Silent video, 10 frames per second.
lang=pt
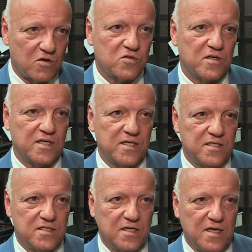Daniel
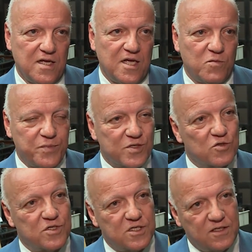Soranes. É uma
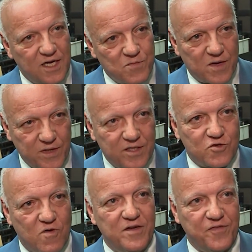pessoa
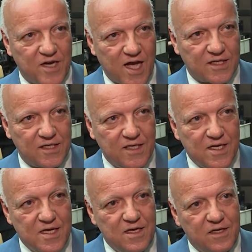extremamente qualificada
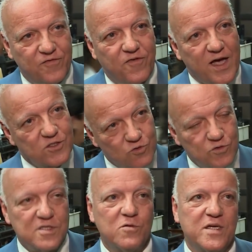e faz
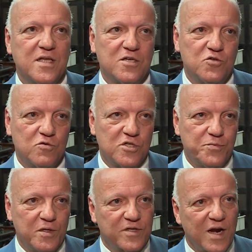jus à homenagem de
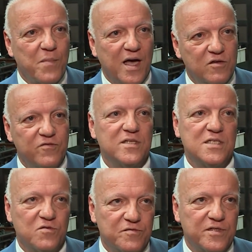hoje pelo trabalho que vem
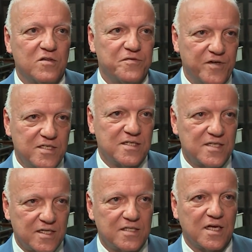desenvolvendo à frente da
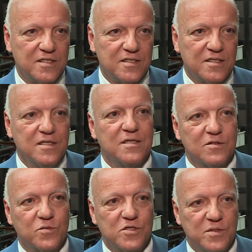Secretaria
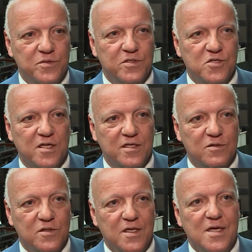do município do Rio de
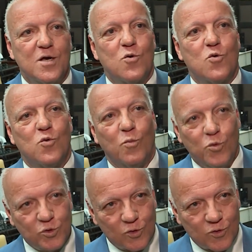Janeiro. Com
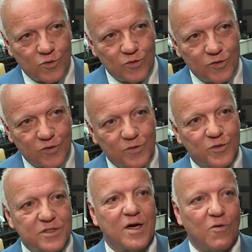muito orgulho, com
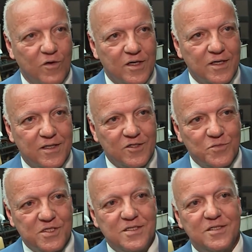muita honra,
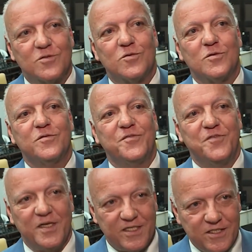eu me sinto
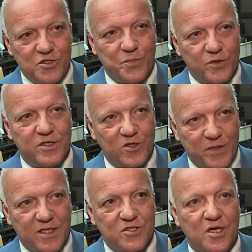feliz de poder
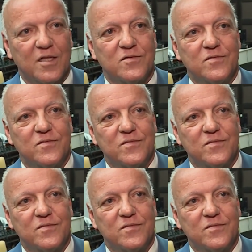homenageá-lo.